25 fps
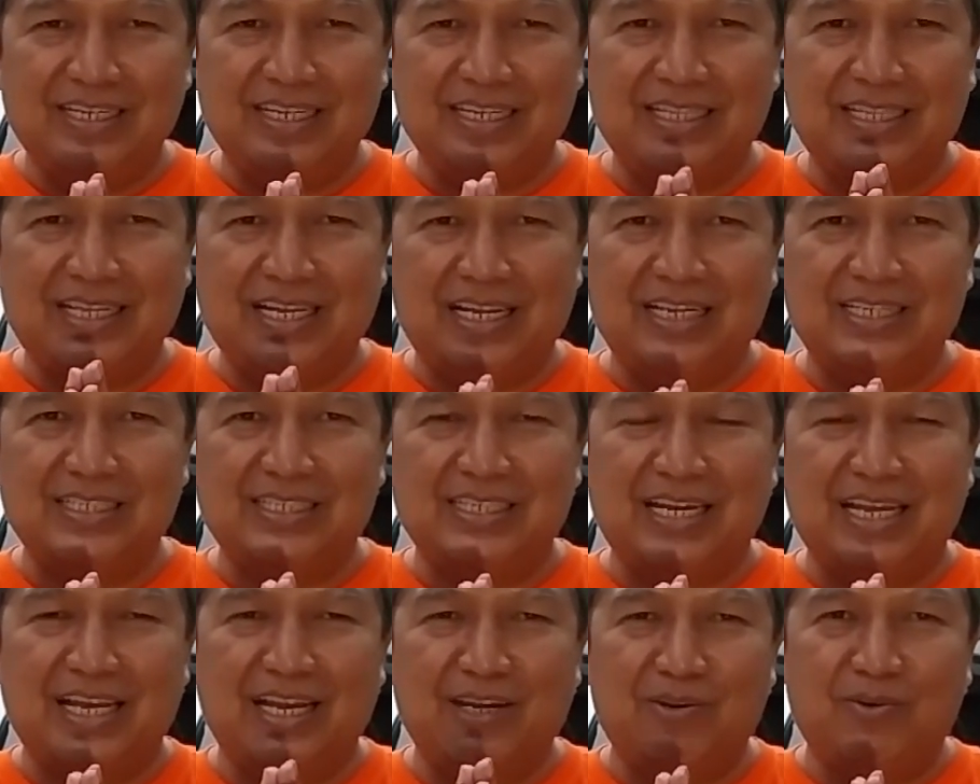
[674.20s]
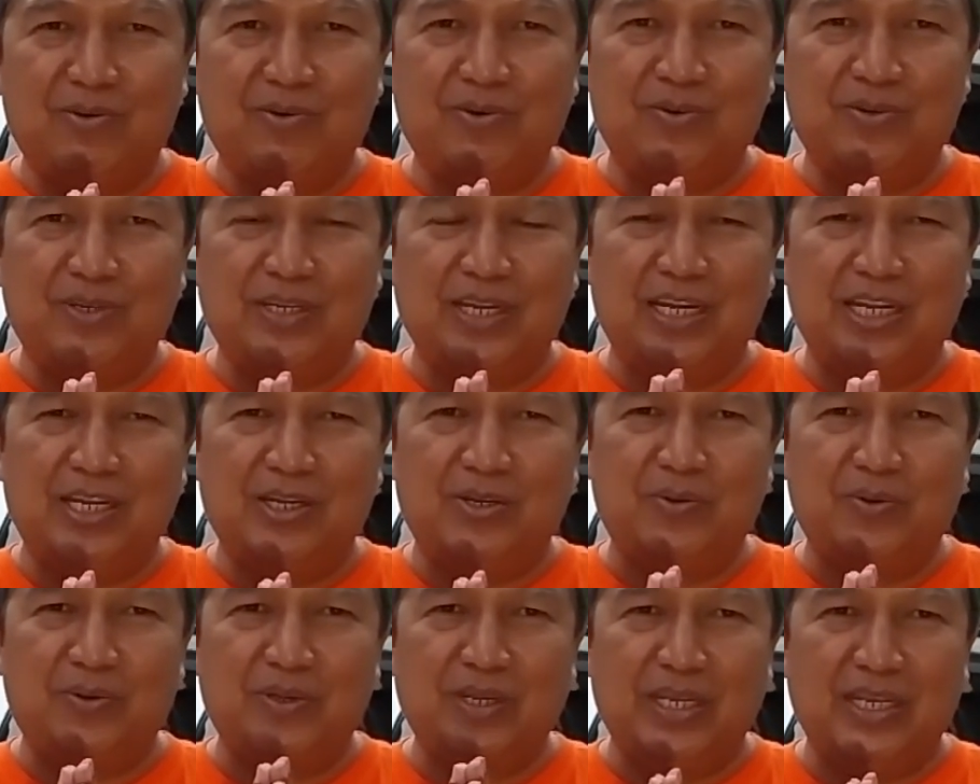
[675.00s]
kita selalu
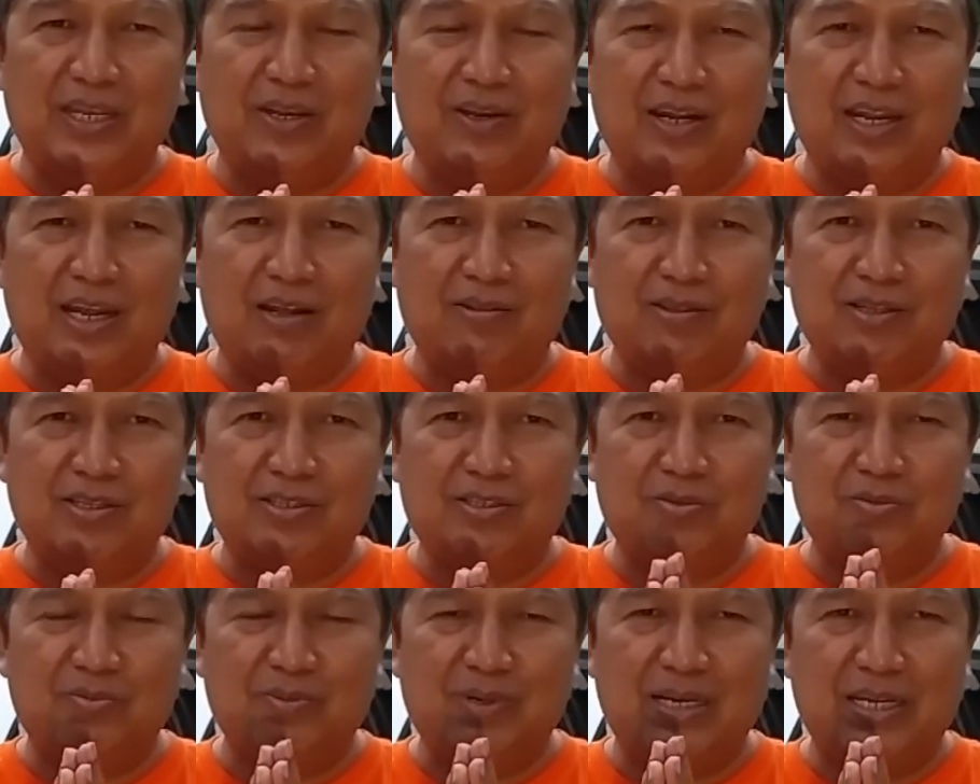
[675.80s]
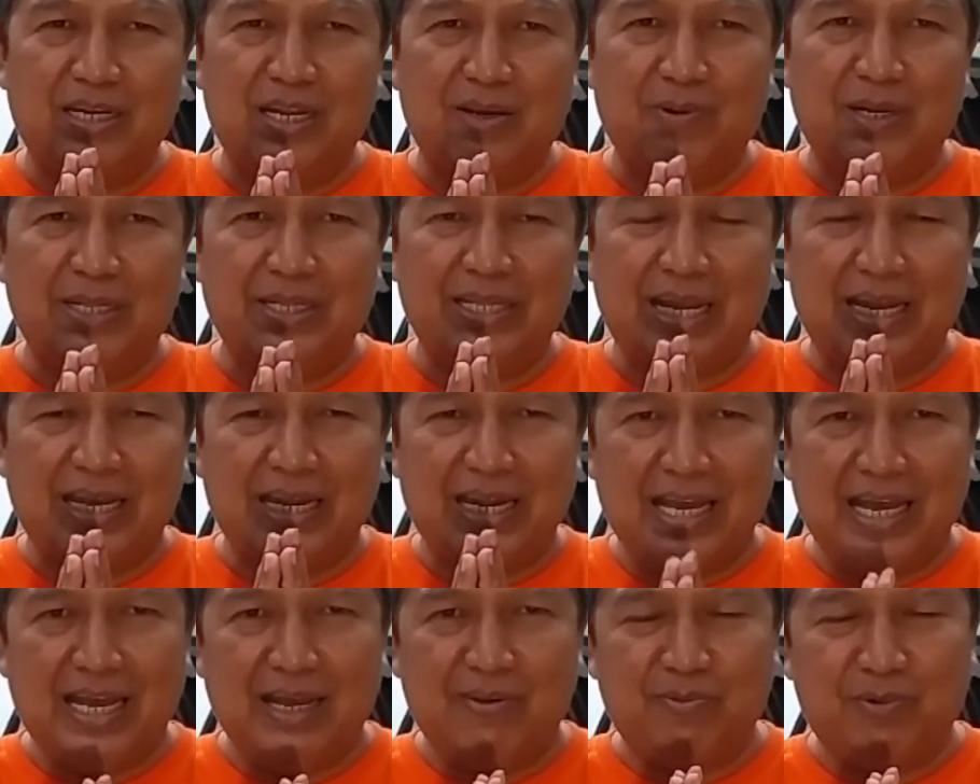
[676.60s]
dilindungi oleh Allah Subhanahu wa
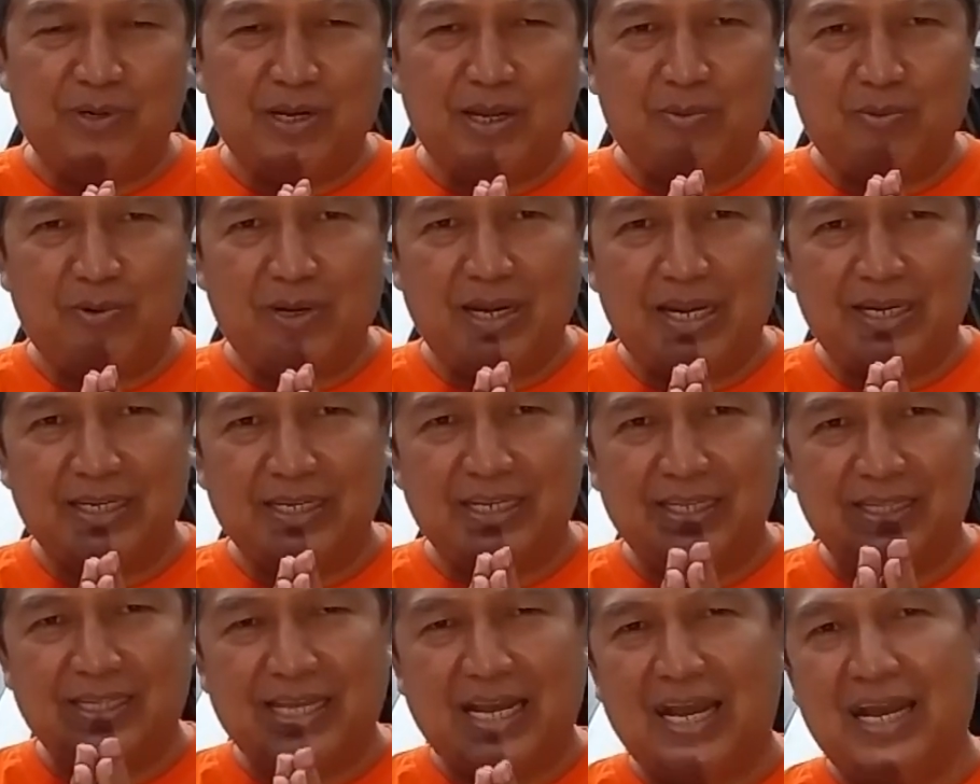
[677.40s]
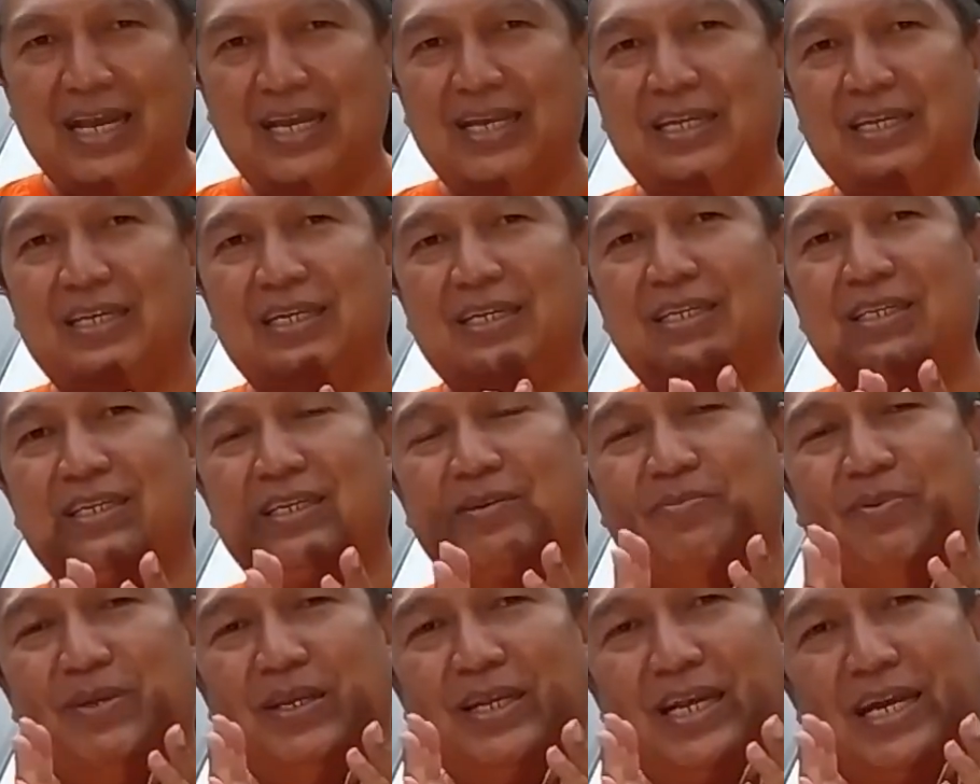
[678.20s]
taala mudah-mudahan kita
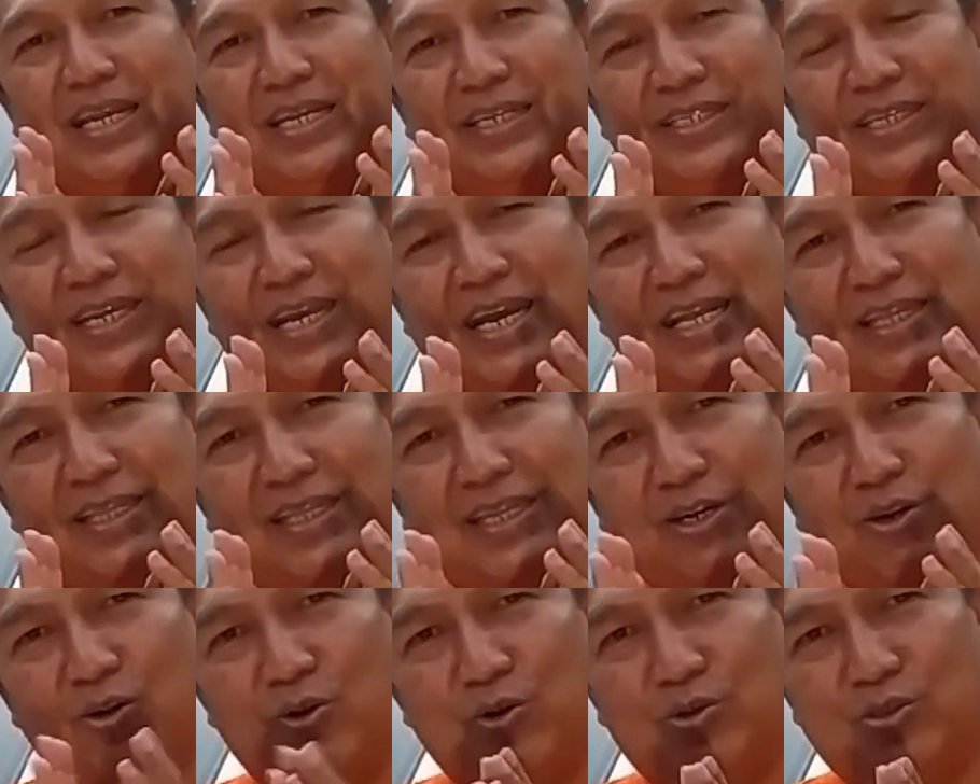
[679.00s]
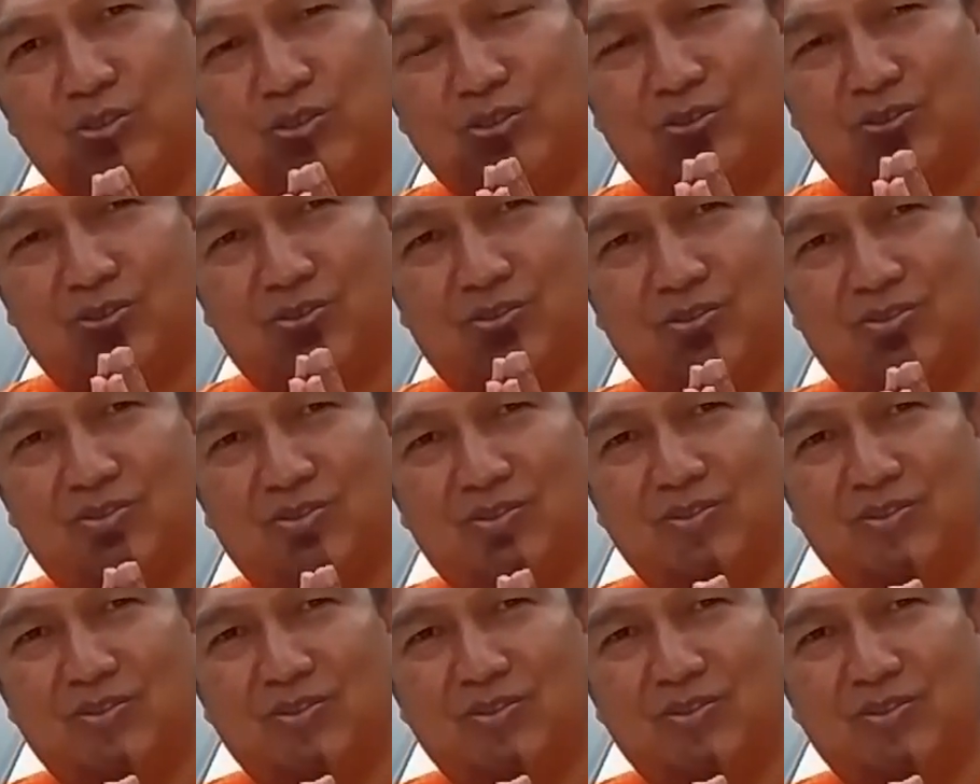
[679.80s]
diberikan sehat terus